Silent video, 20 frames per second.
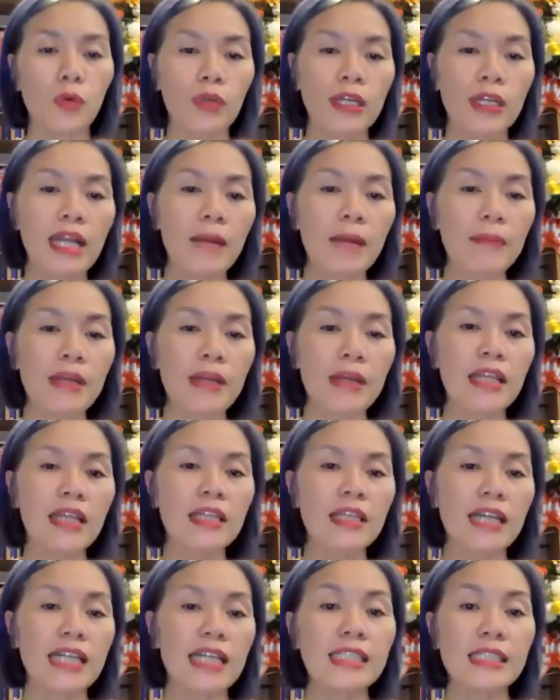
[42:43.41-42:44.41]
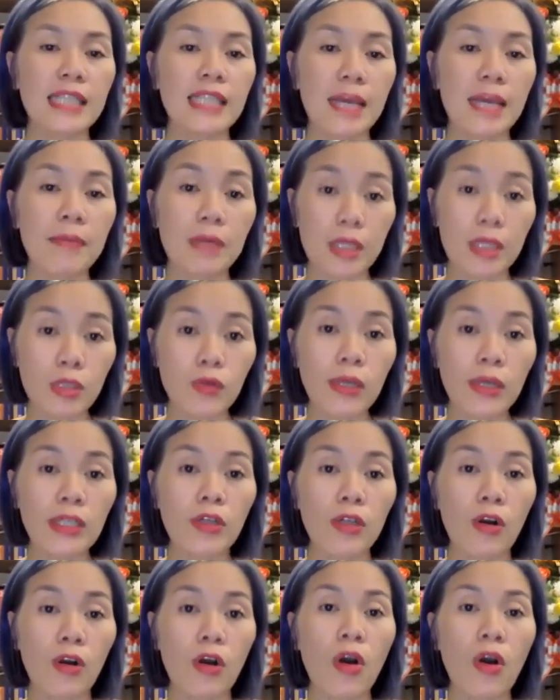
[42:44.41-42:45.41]
để đặc biệt là những anh chị em kinh doanh
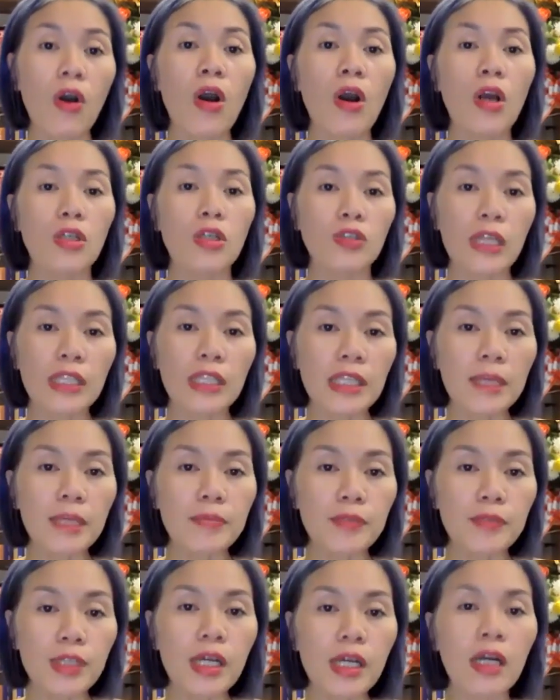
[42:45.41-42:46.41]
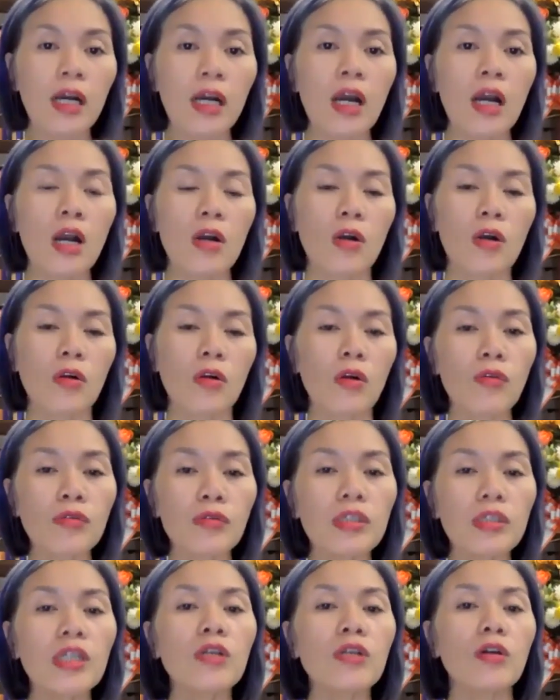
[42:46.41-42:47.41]
có doanh nghiệp riêng, có công
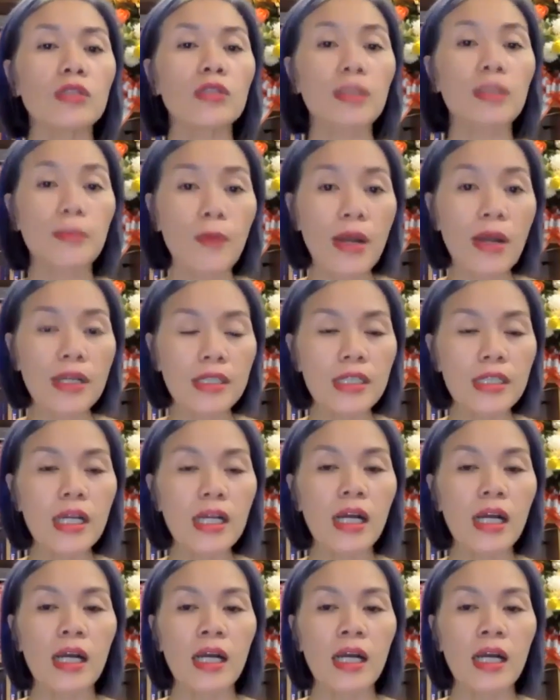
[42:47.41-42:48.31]
ty, có tập đoàn riêng,